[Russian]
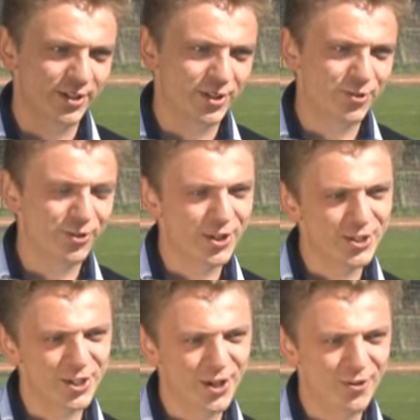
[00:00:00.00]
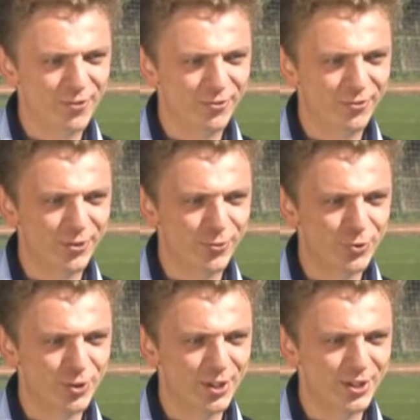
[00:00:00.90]
Насколько я знаю, вы
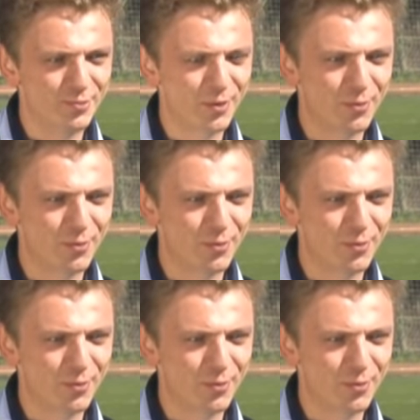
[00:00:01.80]
уже себя